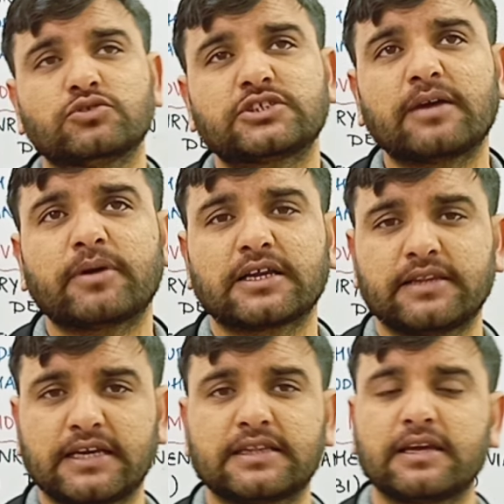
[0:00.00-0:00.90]
उस टाइम अगर
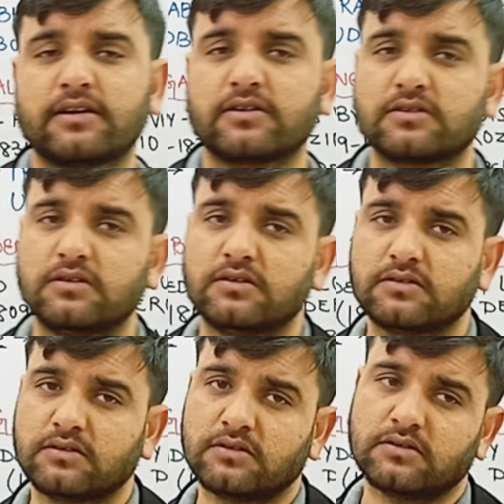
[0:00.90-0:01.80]
देखते
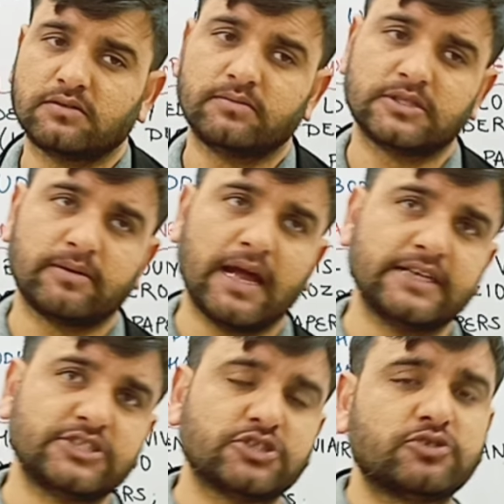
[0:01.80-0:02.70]
आ, मतलब
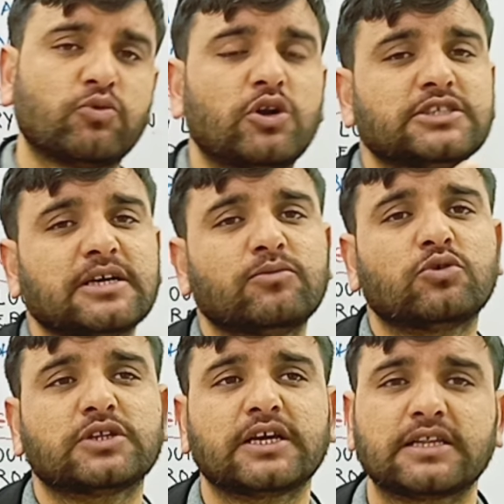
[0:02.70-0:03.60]
एनिशेंट वर्ल्ड से हम
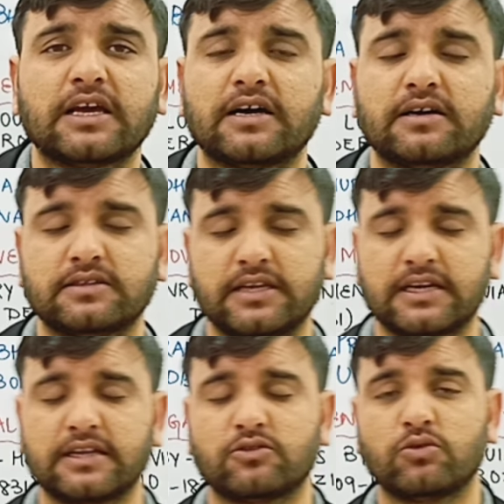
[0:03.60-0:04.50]
लोग देखते आ,
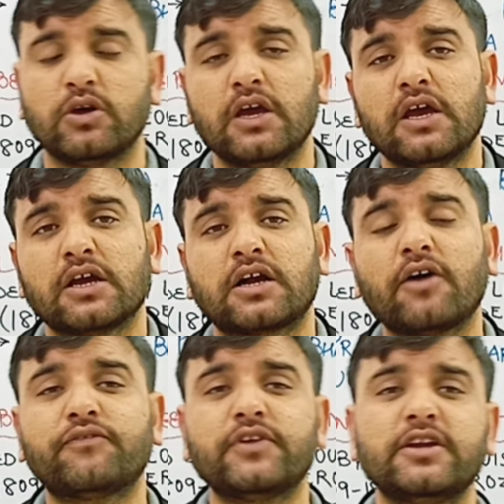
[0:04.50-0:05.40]
देखें तो
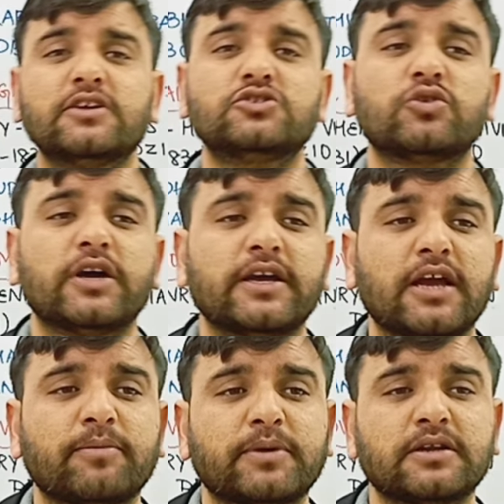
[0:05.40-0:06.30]
काफ़ी जो है
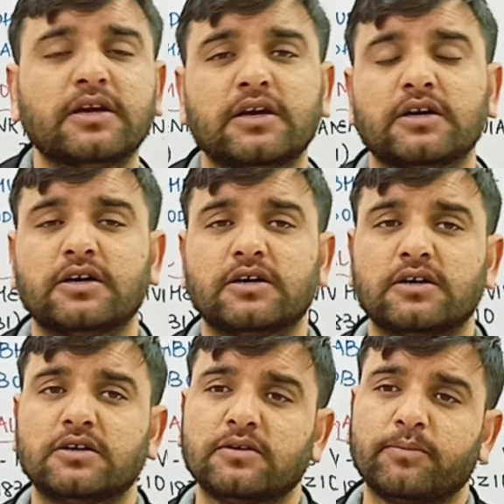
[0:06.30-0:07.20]
यहाँ पर
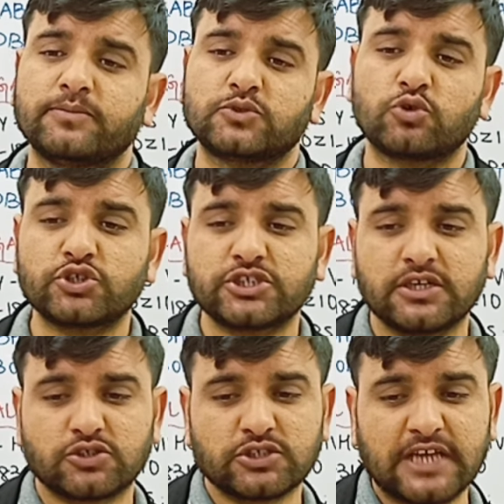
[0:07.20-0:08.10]

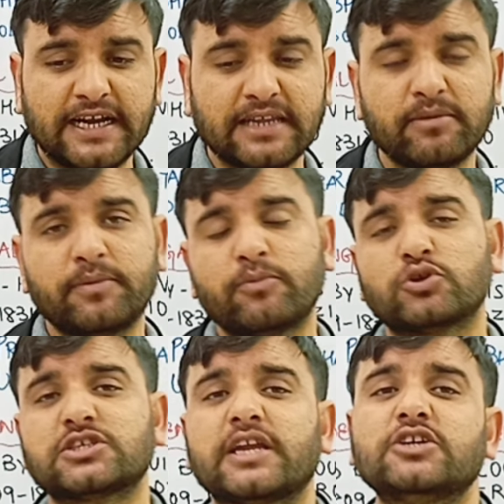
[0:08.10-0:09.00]
सोशल सोसाइटी में भी
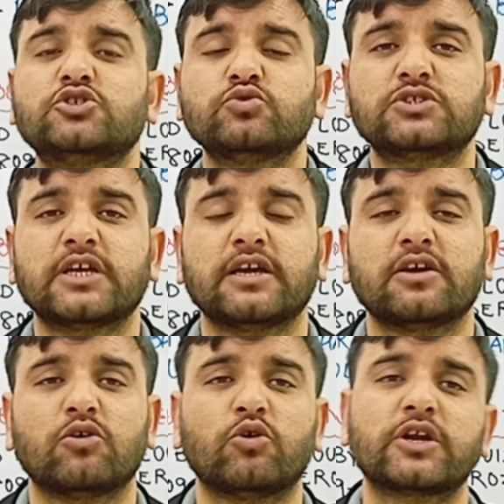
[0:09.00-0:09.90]
बहुत सारे इश्यूज थे
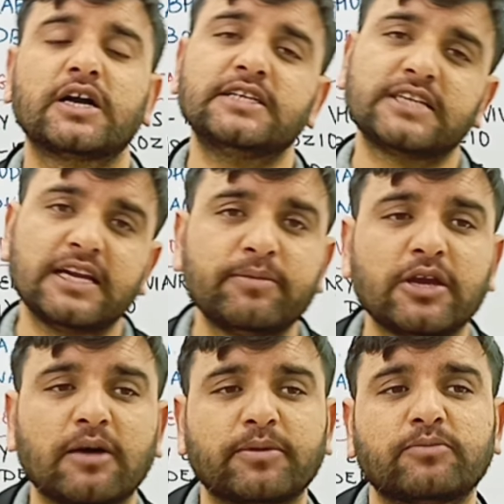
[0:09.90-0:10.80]
और कल्चरली
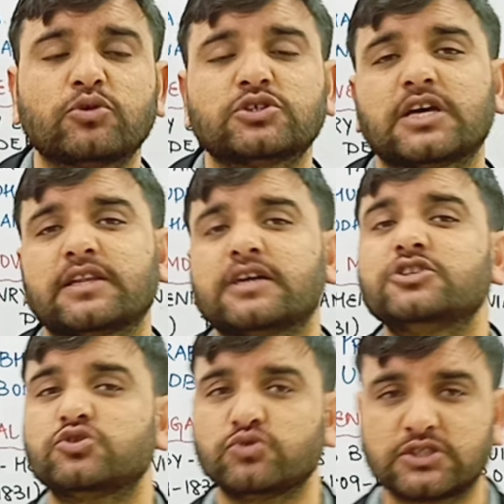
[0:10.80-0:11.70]
भी यहाँ पर बहुत सारा
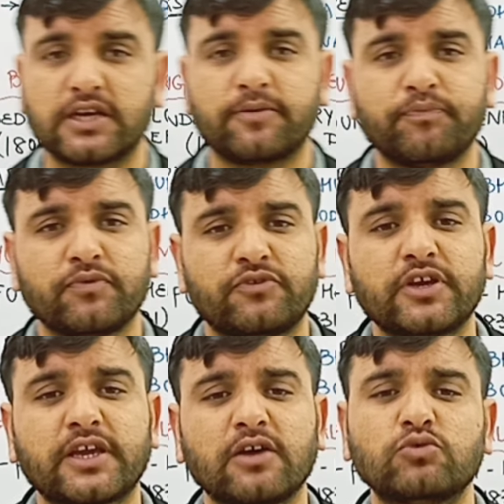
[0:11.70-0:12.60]
इश्यूज थे
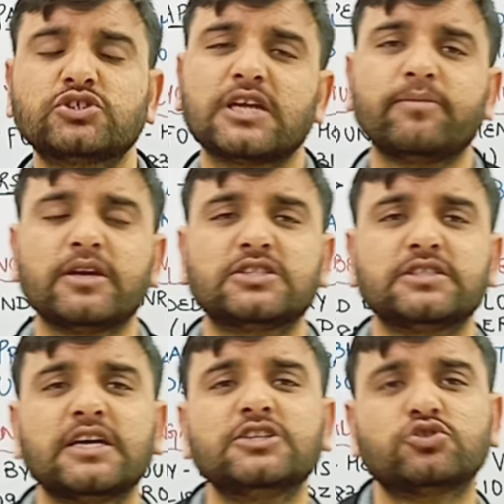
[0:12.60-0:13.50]
ठीक है उस टाइम ये
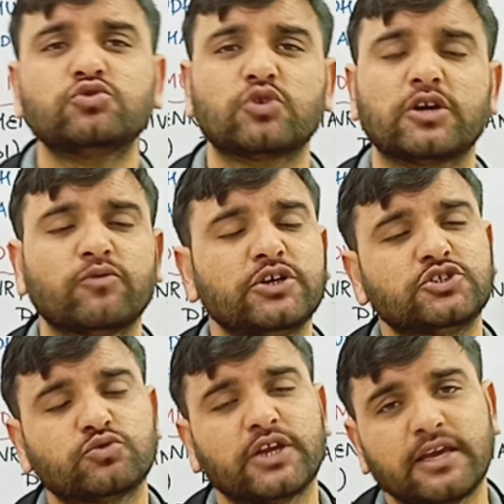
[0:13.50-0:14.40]
ये इशू जो है वो
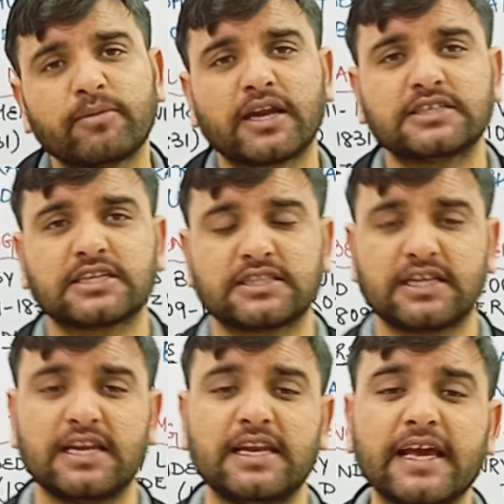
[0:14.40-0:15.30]
इशू नहीं माने जाते
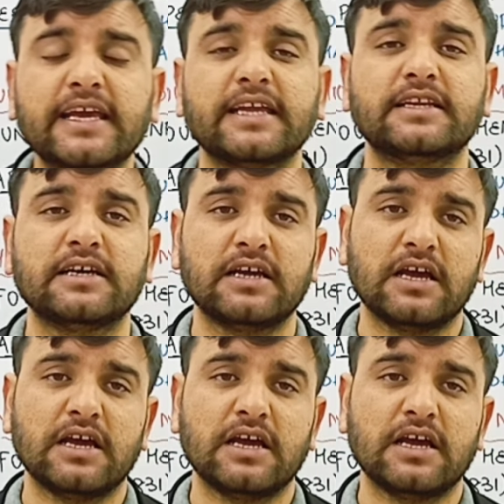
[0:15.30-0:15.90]
थे लेकिन